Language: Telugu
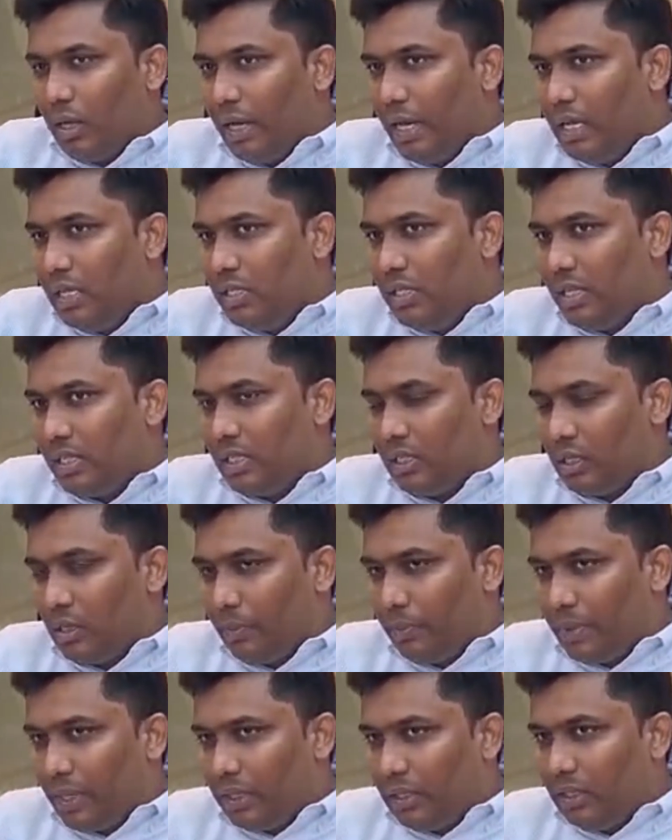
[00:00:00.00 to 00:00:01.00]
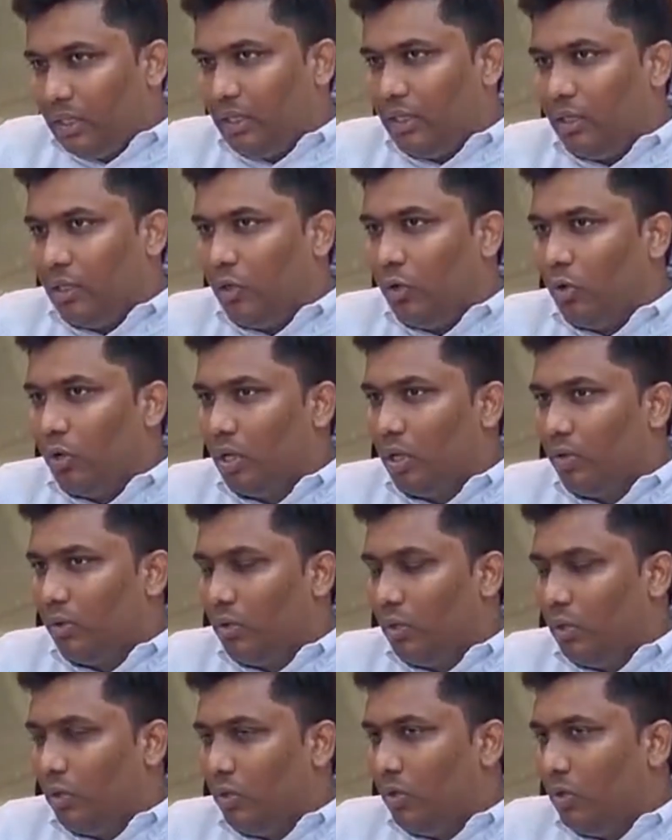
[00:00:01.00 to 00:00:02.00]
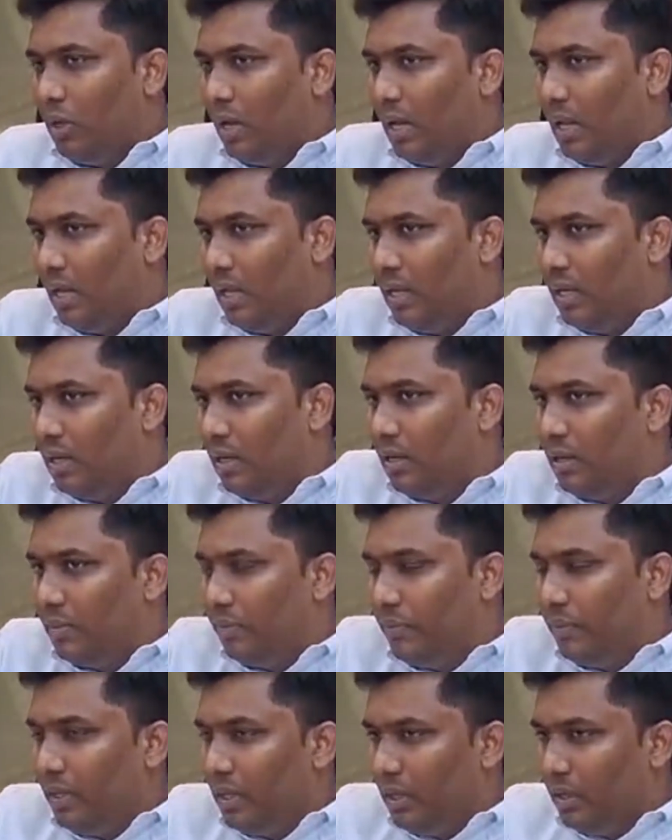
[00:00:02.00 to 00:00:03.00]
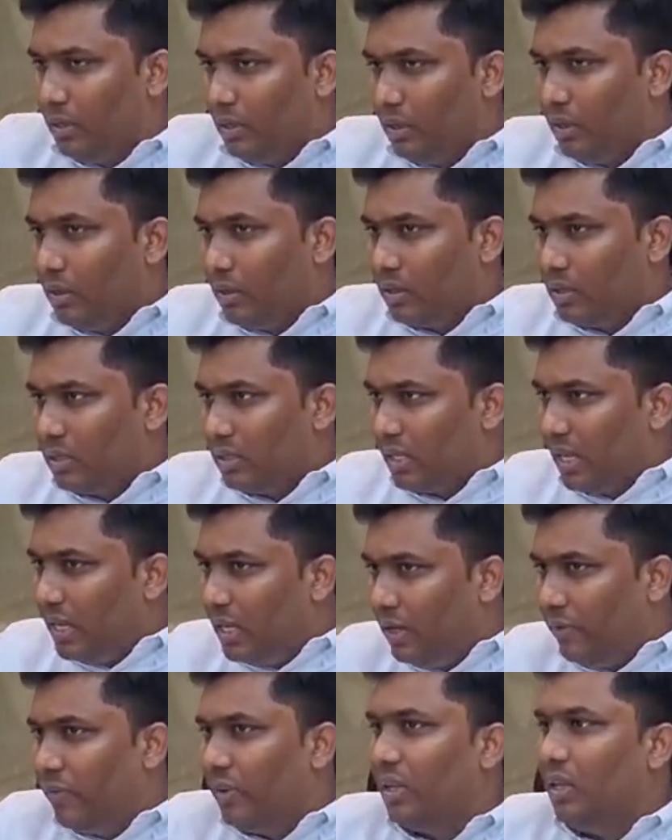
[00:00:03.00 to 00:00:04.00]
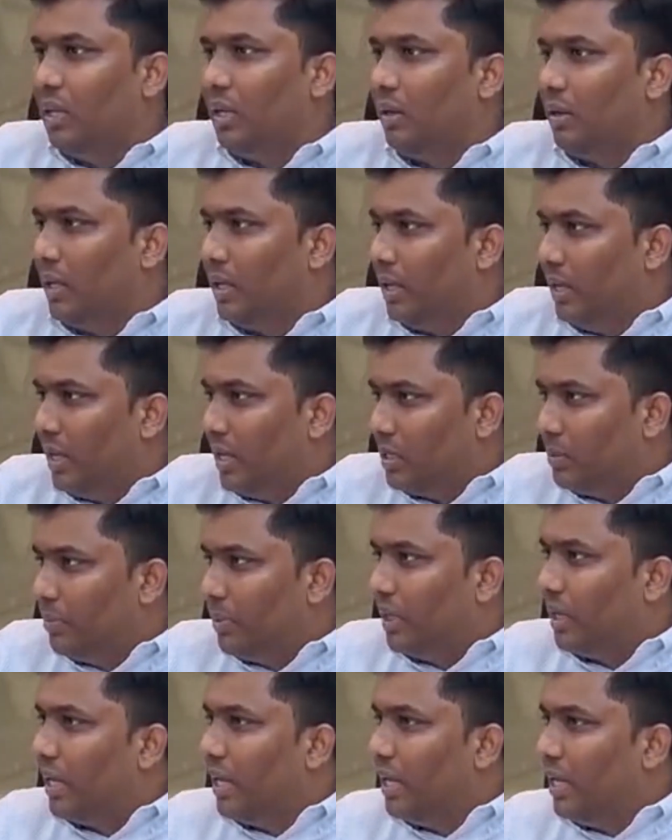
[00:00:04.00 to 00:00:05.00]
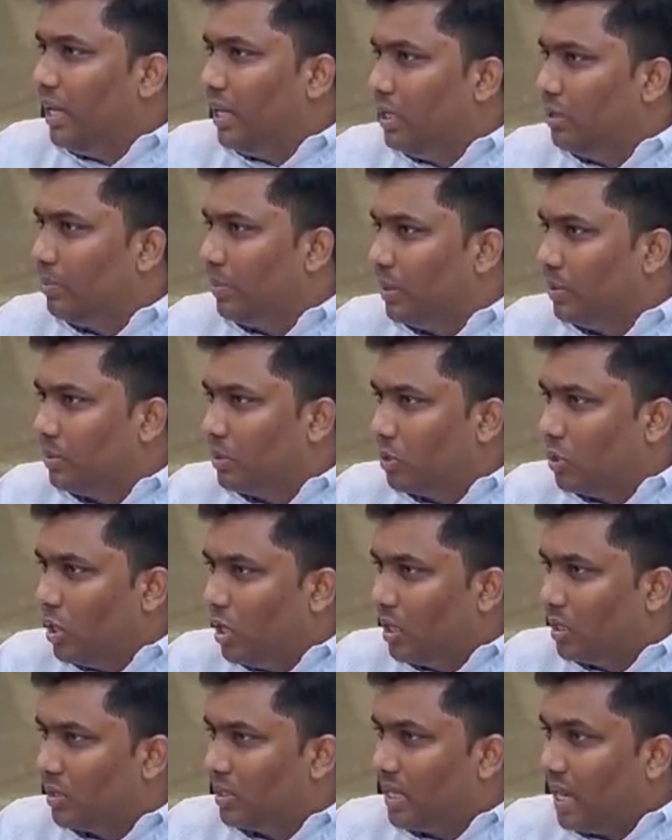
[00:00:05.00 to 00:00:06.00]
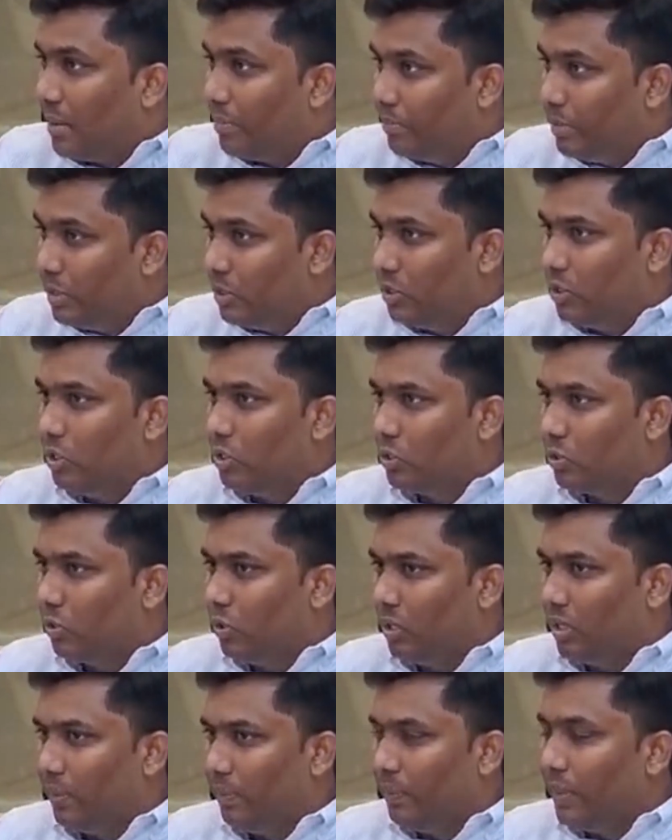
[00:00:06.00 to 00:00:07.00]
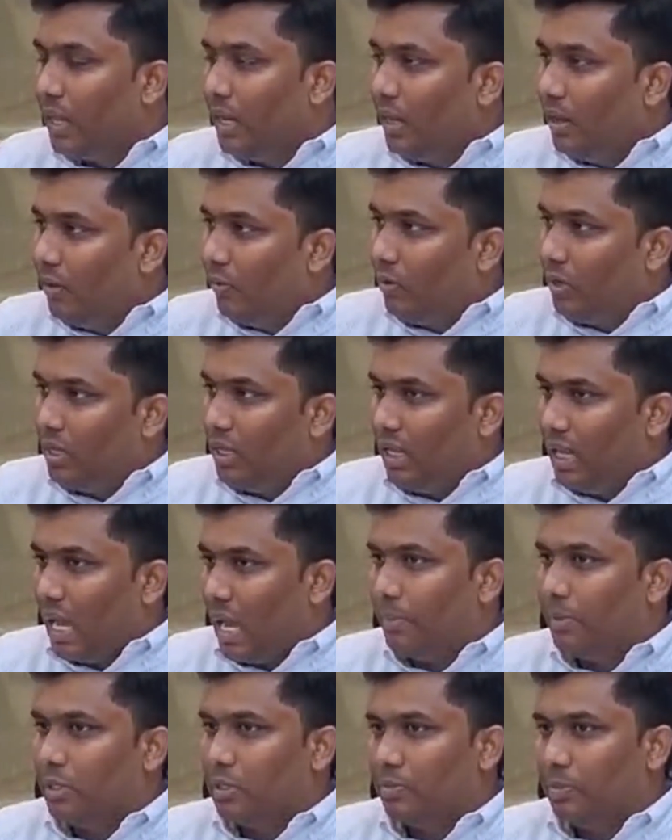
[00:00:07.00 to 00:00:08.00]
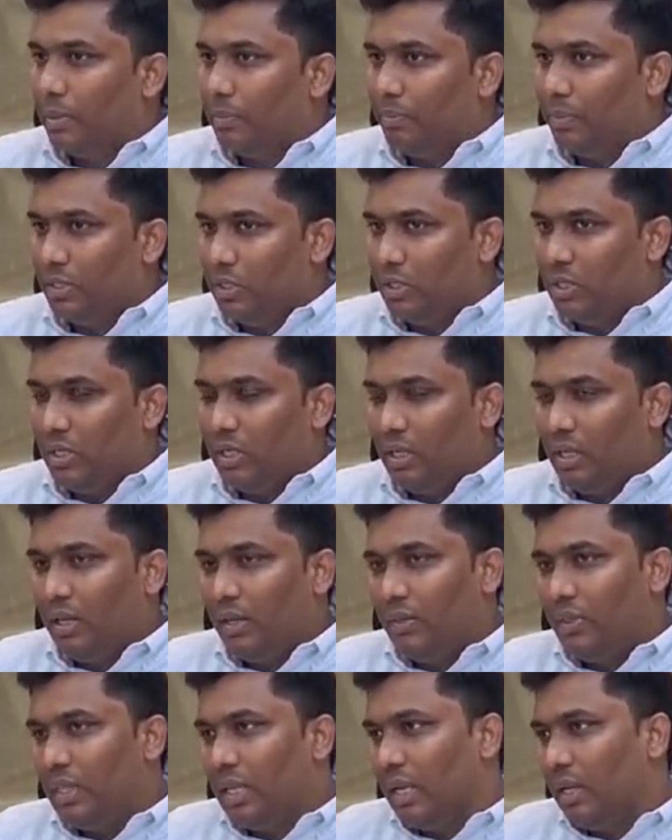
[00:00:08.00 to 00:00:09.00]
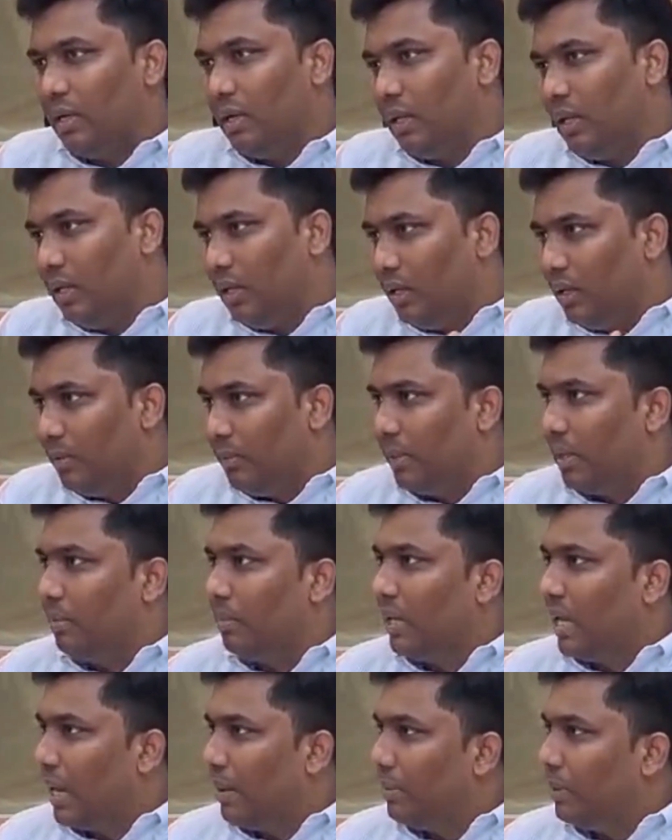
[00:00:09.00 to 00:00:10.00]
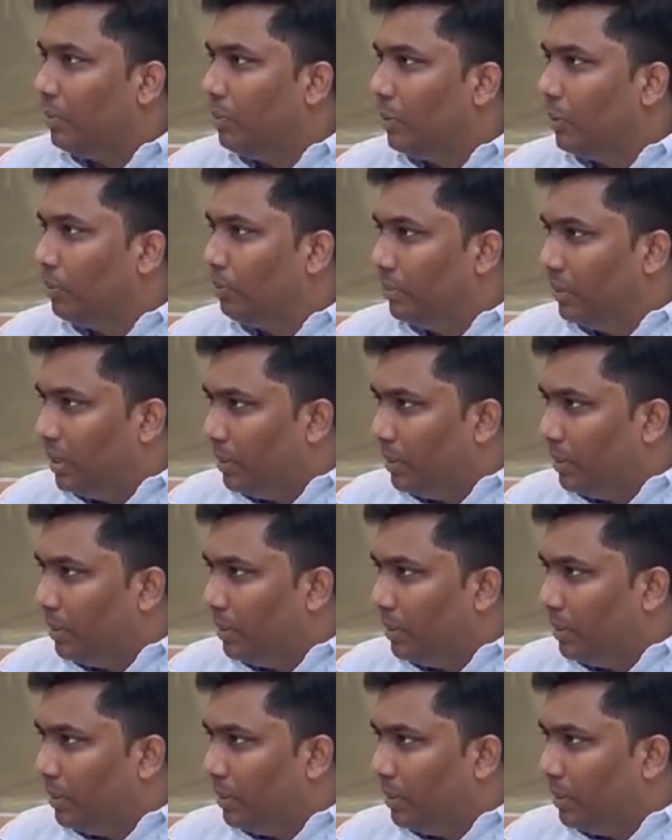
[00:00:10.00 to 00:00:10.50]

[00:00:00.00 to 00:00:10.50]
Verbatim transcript: రైడ్ చేసిన ప్రతి గోడౌన్లో అలా సైంటిఫిక్గా అంటే యాజ్ పర్ గైడ్ లైన్స్ మనం స్టాక్ శాంపిల్స్ తీసుకోవటం వాటిని ల్యాబ్కి పంపించి దాన్ని మనం ల్యాబ్ రిపోర్ట్